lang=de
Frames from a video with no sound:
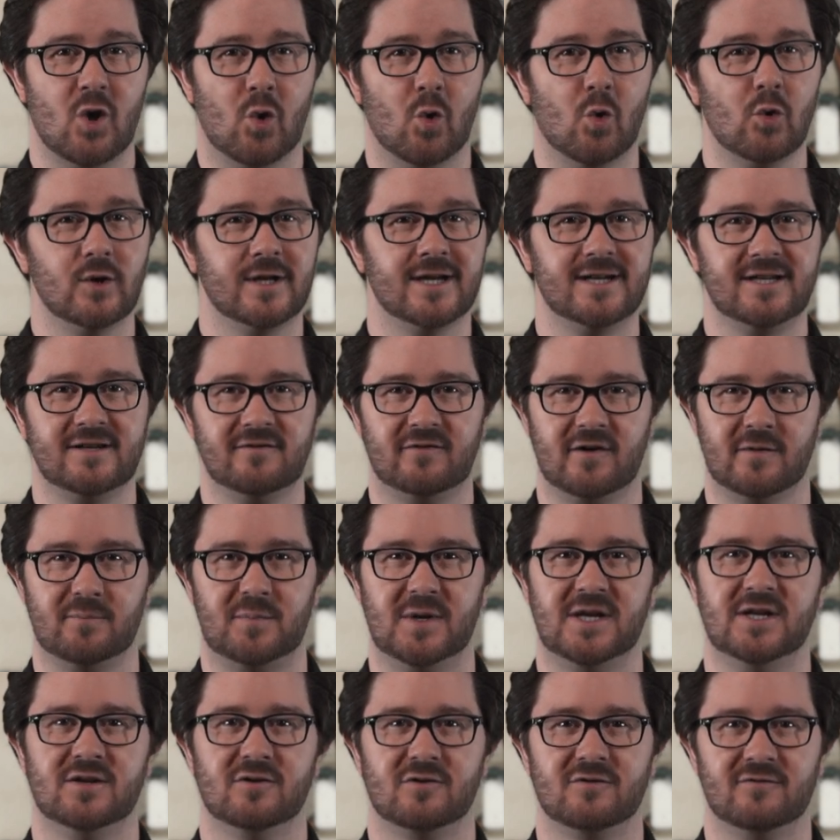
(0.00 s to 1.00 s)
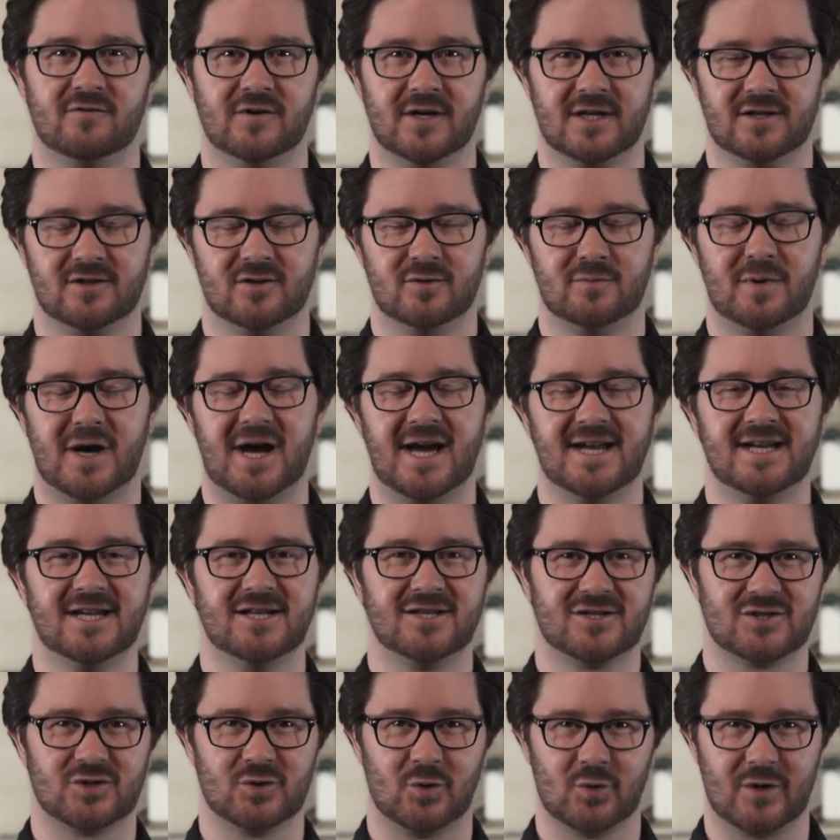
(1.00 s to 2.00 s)
oder die Verbindung wird über
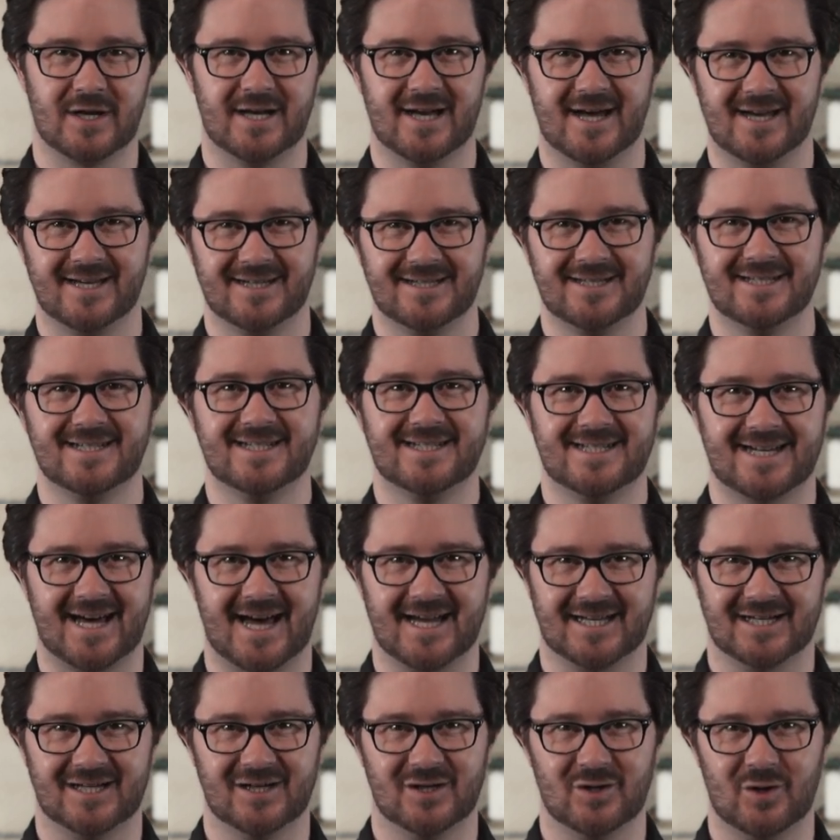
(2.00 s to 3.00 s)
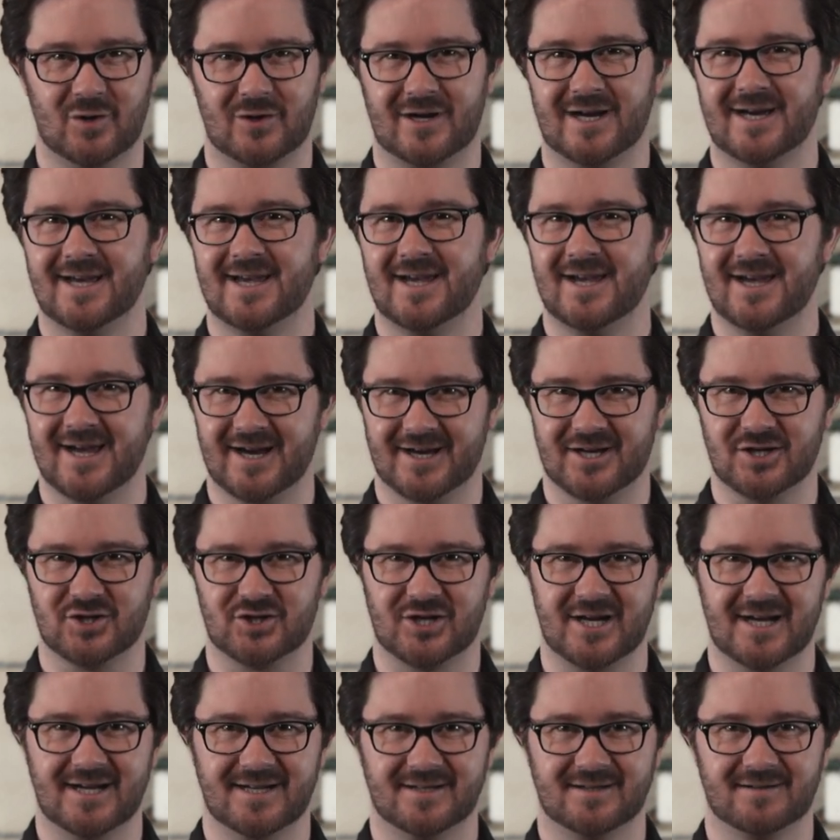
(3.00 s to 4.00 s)
einen sogenannten Datenlogger
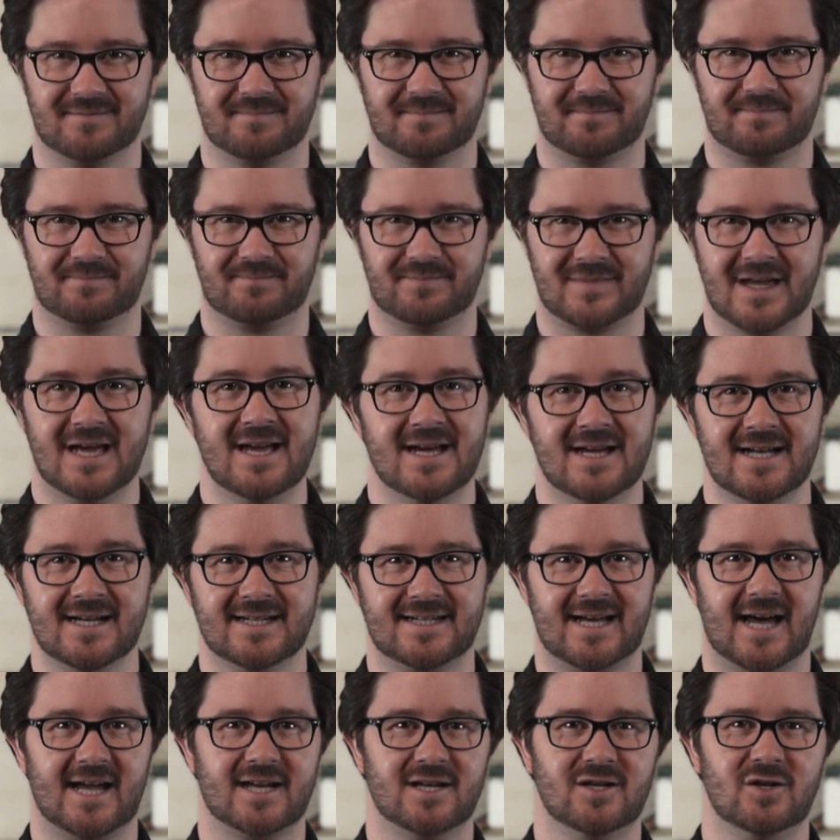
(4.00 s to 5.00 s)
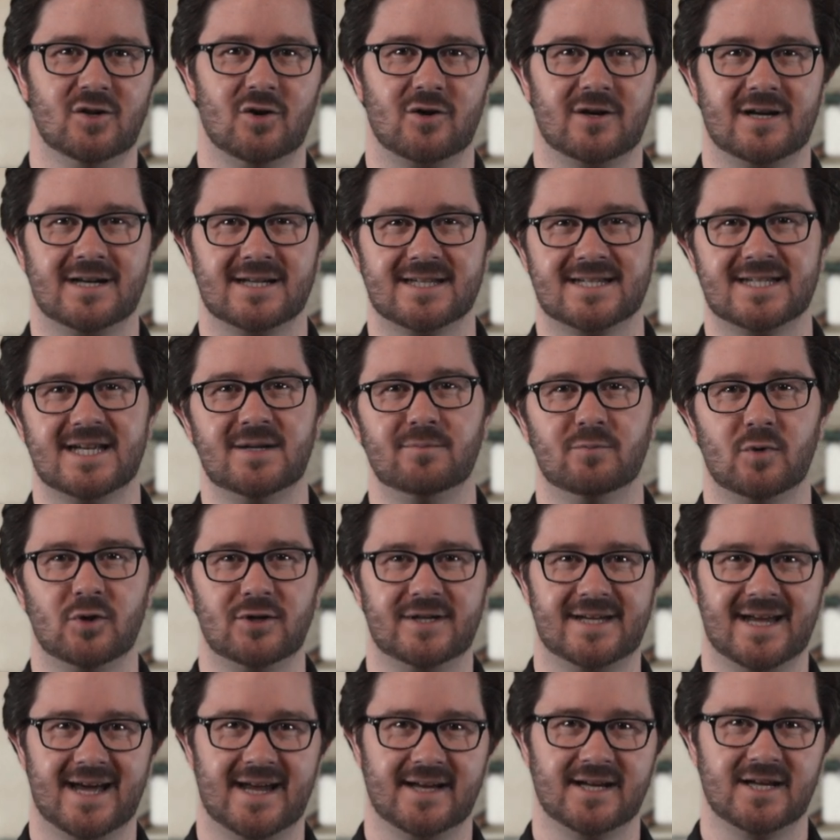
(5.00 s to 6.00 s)
hergestellt. Datenlogger sind
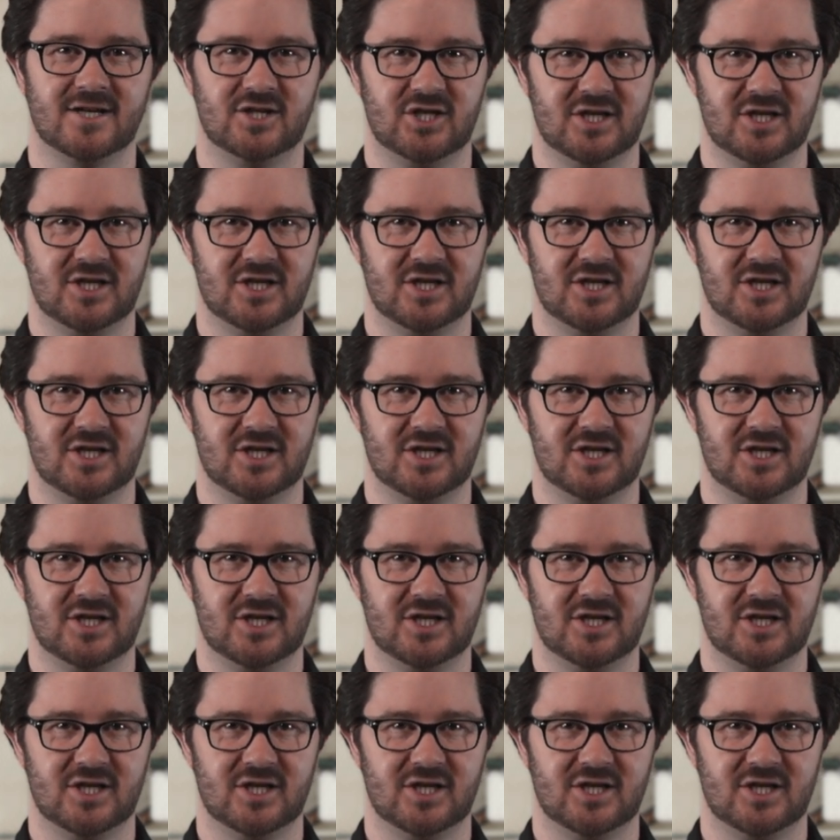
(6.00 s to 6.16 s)
moderne